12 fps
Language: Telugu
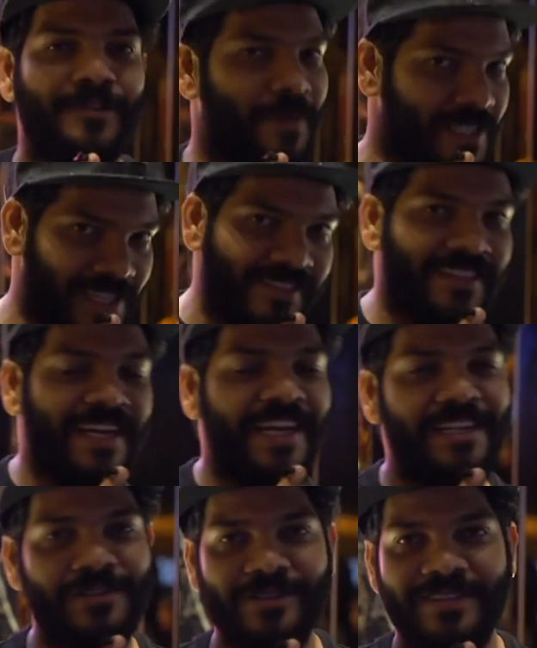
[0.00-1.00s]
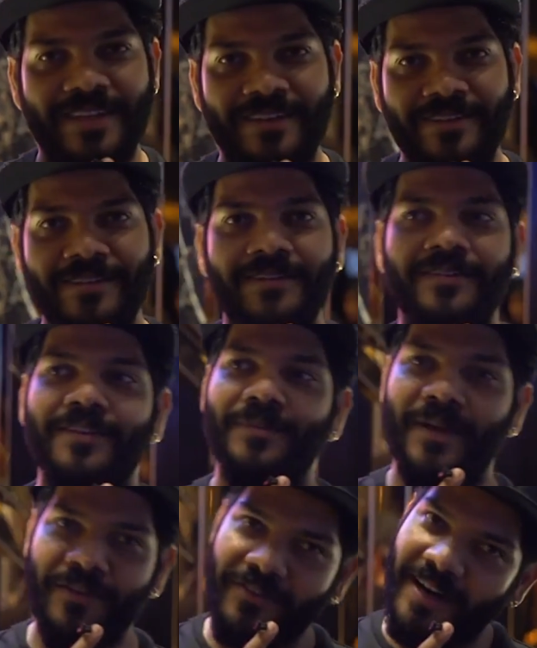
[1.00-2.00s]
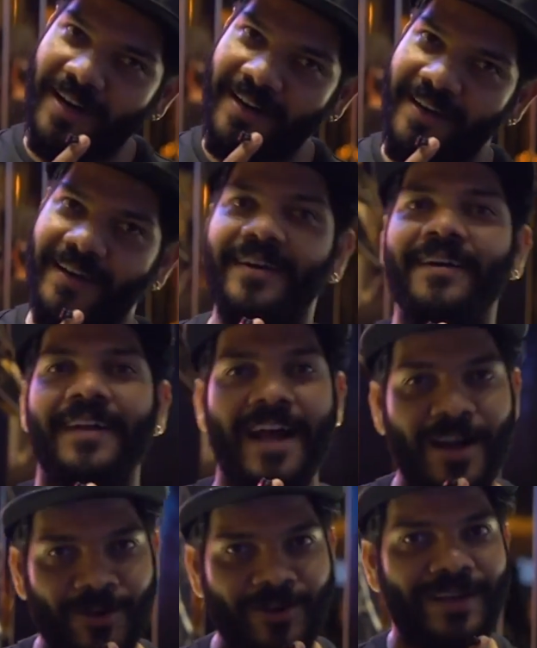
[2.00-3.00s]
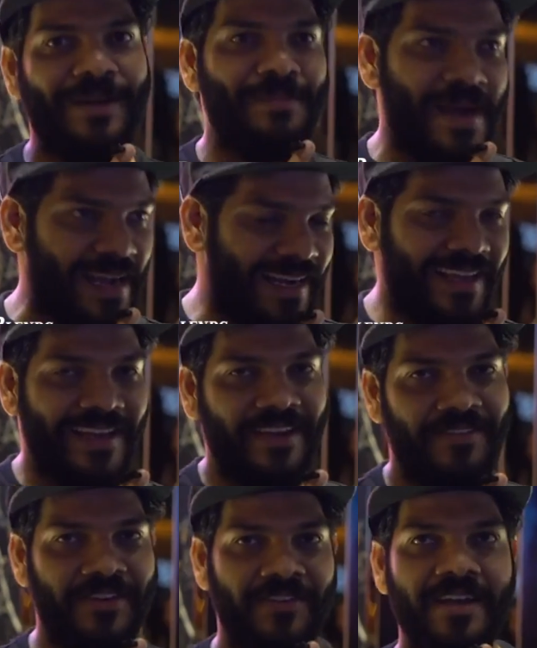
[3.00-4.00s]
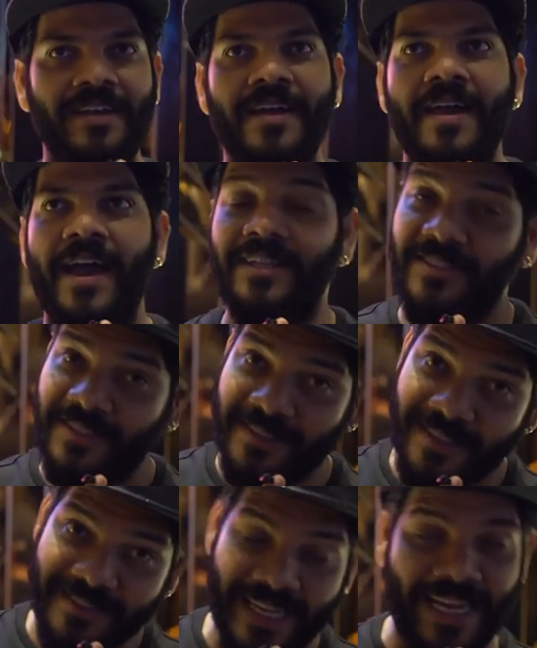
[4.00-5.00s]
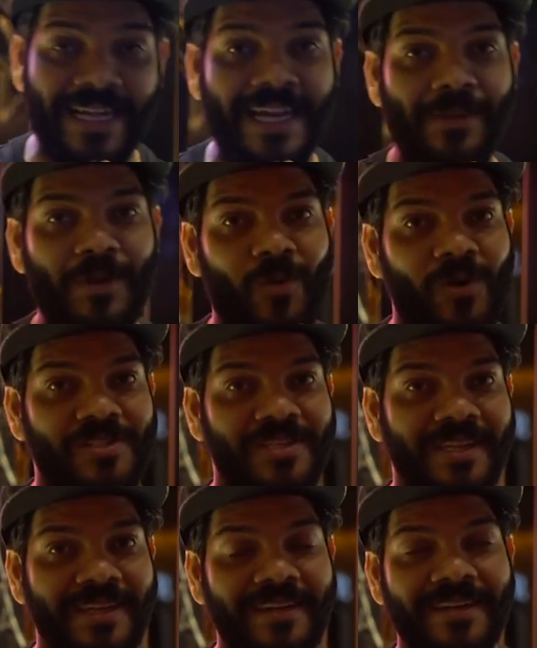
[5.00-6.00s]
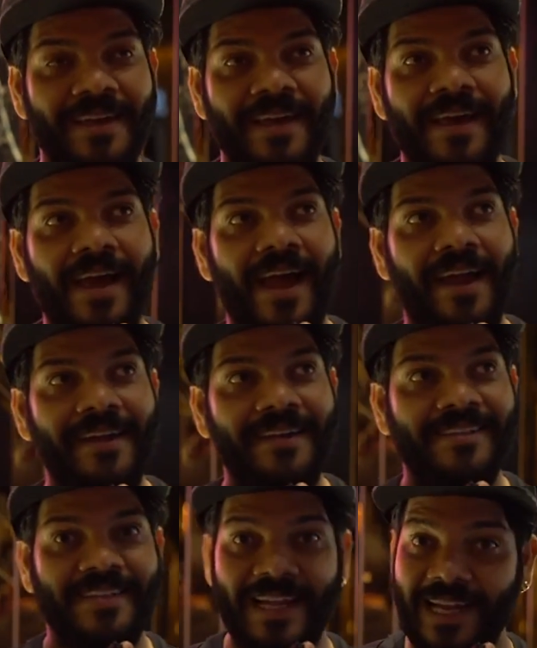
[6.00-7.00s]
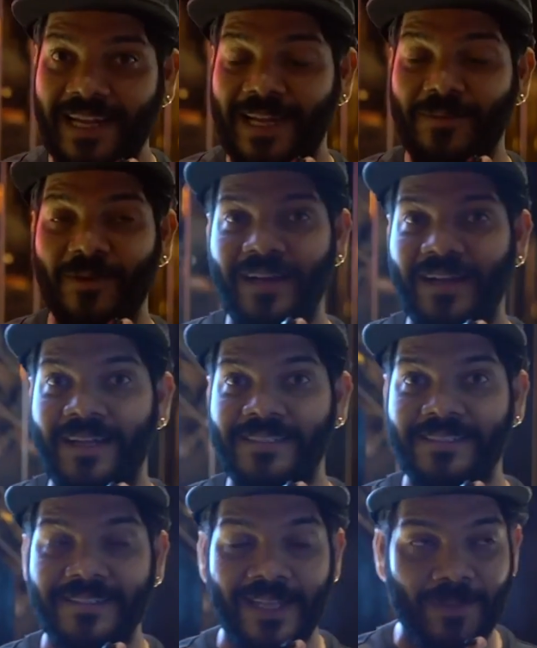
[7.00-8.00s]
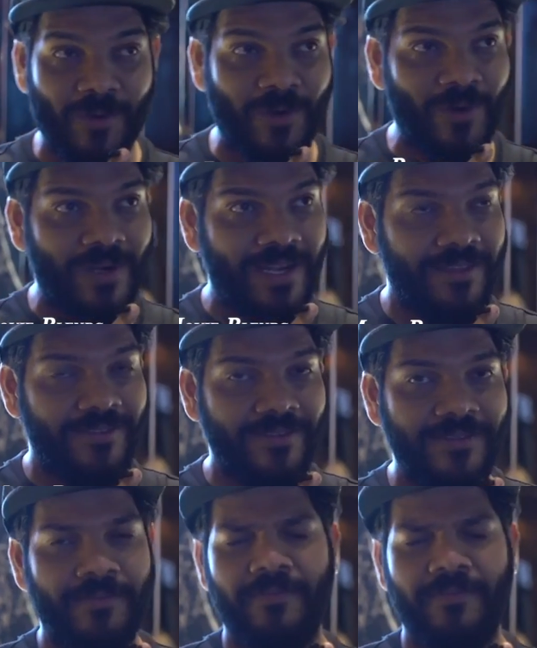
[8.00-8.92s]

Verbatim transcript: స్పెషల్ స్క్రీనింగ్ చూశాను విత్ మై ఫ్రెండ్ రాహుల్ అండ్ మంగ్లీ అండ్ ఎవ్రీ వన్ అండ్ దిస్ ఇస్ ద సెకండ్ టైం అండ్ వాచింగ్ ఇట్ అండ్ సెకండ్ టైం కూడా నాకు అస్సలు బోర్ కొట్టలేదు